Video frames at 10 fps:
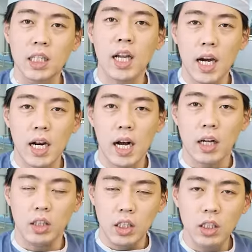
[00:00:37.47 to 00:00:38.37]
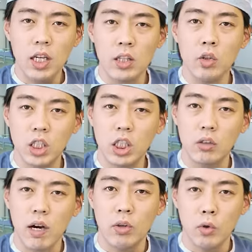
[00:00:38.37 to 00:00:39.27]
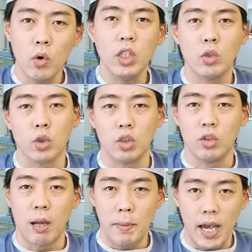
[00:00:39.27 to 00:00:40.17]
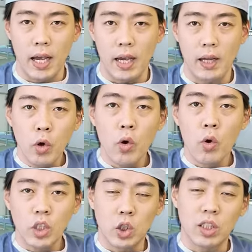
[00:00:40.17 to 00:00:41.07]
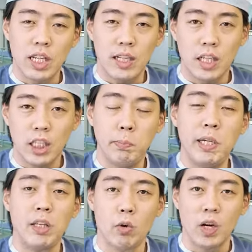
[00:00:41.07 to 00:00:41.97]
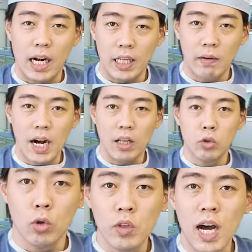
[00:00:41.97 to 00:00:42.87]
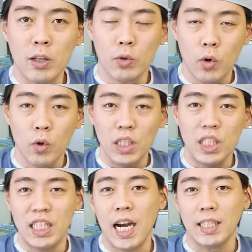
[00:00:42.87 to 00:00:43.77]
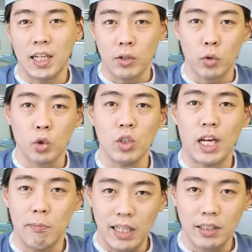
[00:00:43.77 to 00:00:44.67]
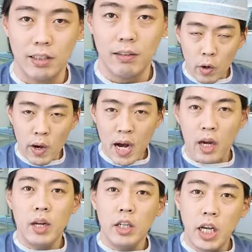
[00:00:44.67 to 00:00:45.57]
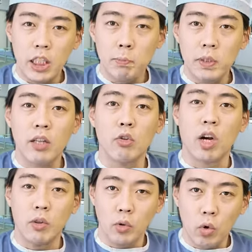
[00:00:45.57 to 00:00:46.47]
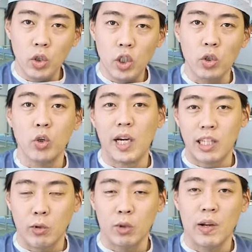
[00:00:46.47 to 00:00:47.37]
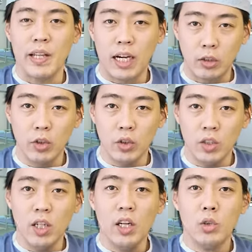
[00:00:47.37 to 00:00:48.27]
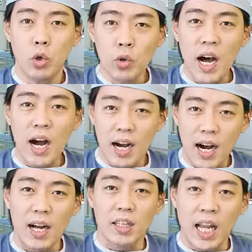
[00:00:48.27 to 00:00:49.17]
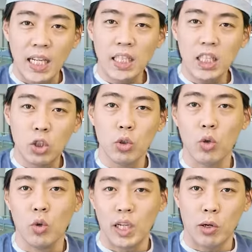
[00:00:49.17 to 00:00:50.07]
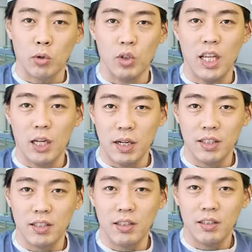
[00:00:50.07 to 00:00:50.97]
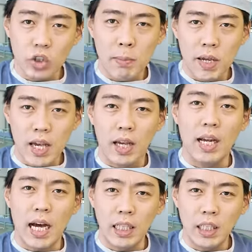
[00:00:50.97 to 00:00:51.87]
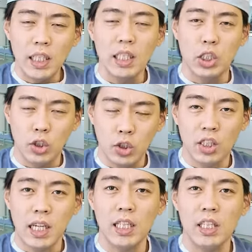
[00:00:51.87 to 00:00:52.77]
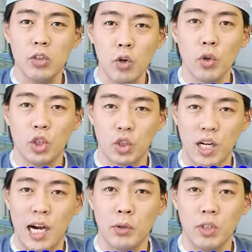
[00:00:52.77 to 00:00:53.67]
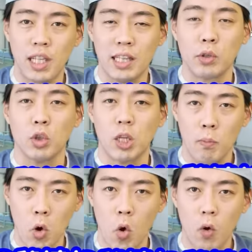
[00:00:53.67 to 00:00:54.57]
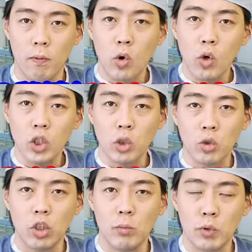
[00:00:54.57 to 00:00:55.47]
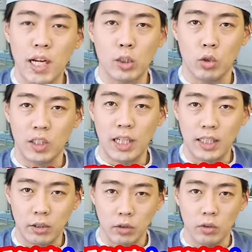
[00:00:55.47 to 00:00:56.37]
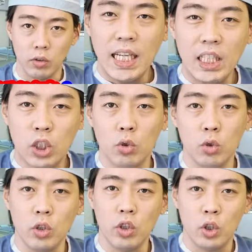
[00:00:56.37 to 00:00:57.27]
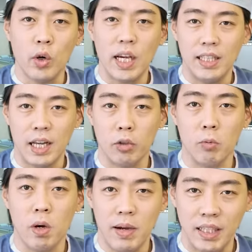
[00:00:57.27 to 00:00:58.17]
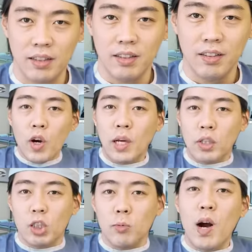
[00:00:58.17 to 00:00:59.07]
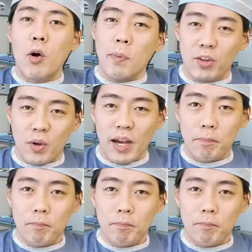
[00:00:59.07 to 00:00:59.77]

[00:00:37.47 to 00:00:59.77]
しかしながら人間の意識は脳に属するため脳を移植されたレシピエントの体はドナーの脳に支配されることになりますこれはレシピエントが脳移植を受けたことではなくドナーが体移植を受けたことになりますそのため仮に技術的に脳の移植が可能になったとしても脳移植というものは存在せず体移植という表現になると思いますその他の質問はコメント